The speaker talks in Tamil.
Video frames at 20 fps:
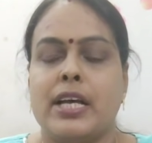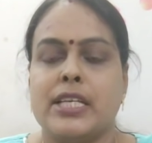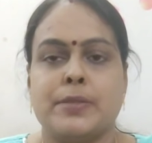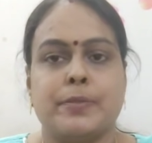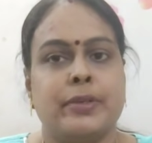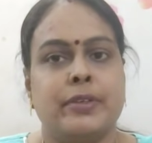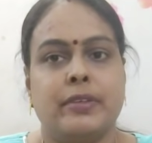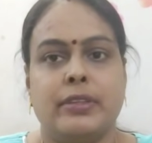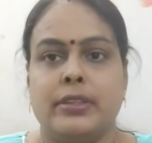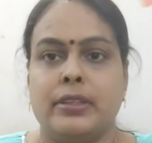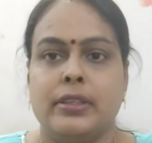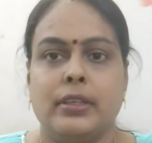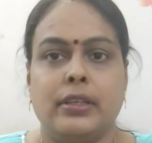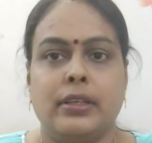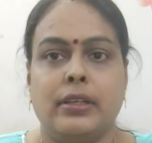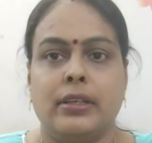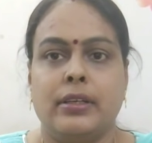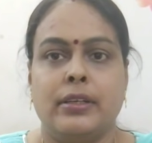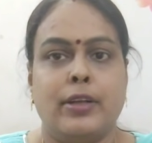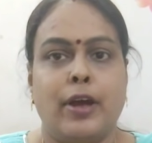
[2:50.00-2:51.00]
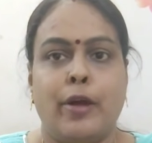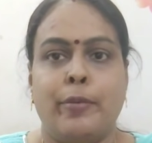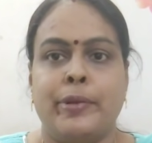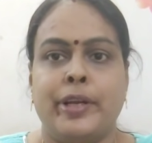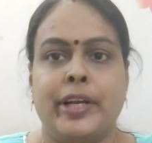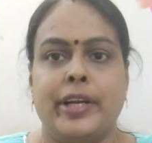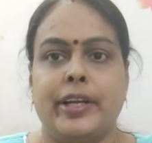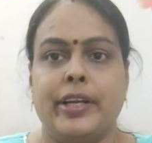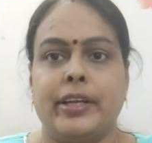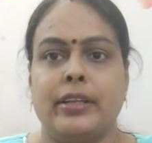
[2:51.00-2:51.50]
ஹஸ்பண்ட் வந்து
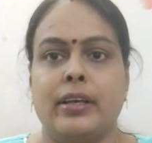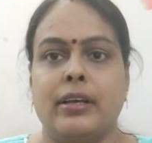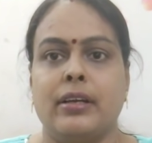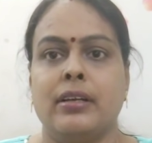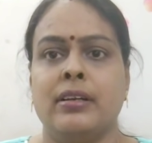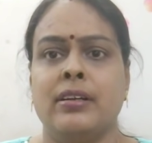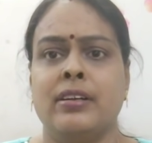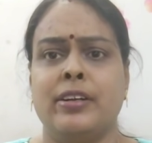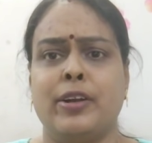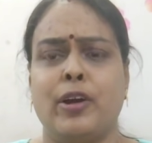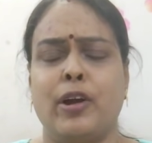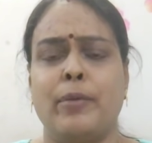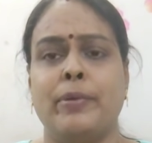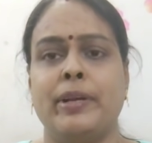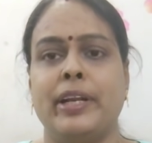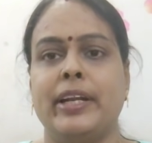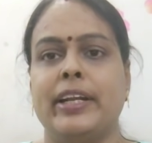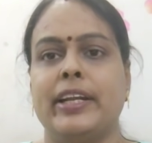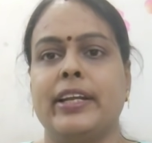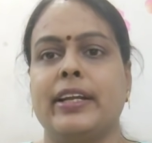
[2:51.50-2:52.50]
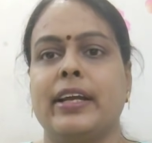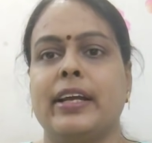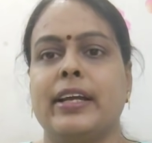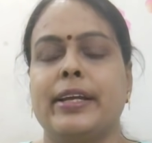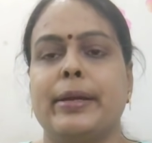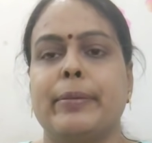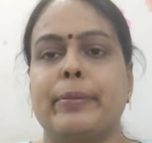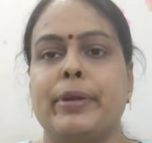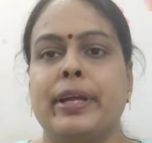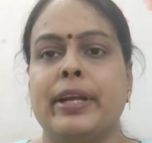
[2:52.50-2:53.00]
டாமினேட்டிங் தான் டாமினேட்டிங்னா
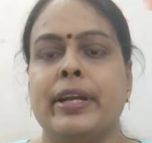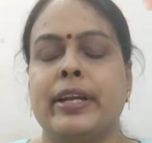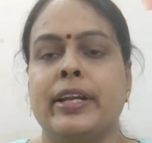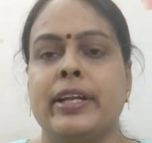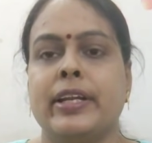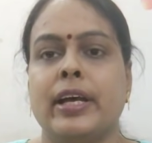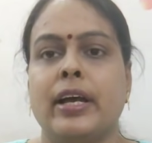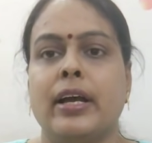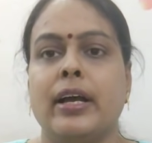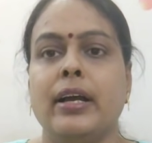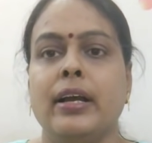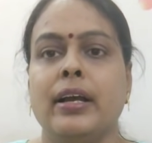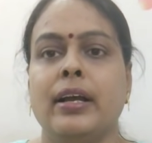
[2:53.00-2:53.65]
எப்படின்னா